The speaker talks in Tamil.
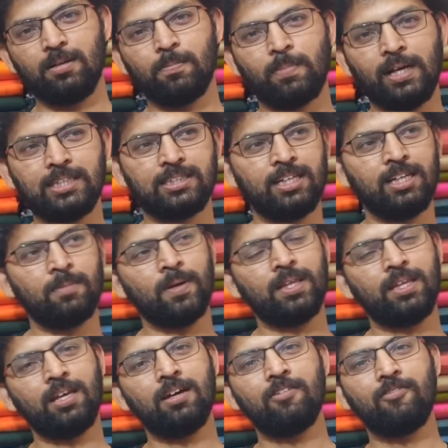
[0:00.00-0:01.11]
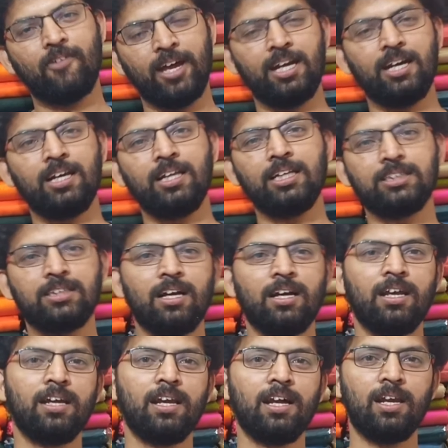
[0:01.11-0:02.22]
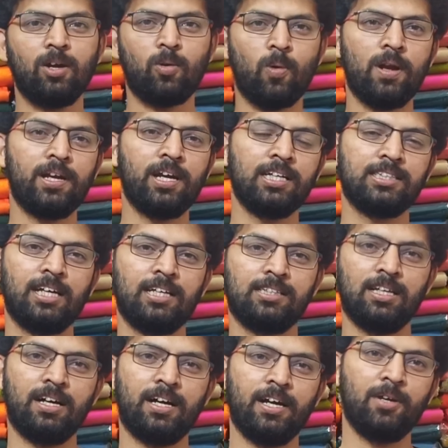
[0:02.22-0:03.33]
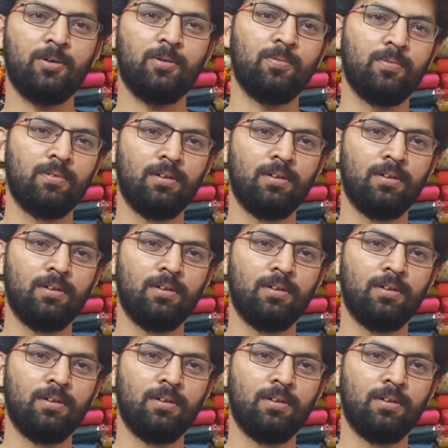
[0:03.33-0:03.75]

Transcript: பிரைஸ் ரேஞ்சு பார்த்தீங்கன்னா ஃபைவ் ஹண்ட்ரட்லேருந்து ஸ்டார்ட் ஆகி நல்ல குவாலிட்டியான சாரீஸ் எல்லாம் கிடைக்கும்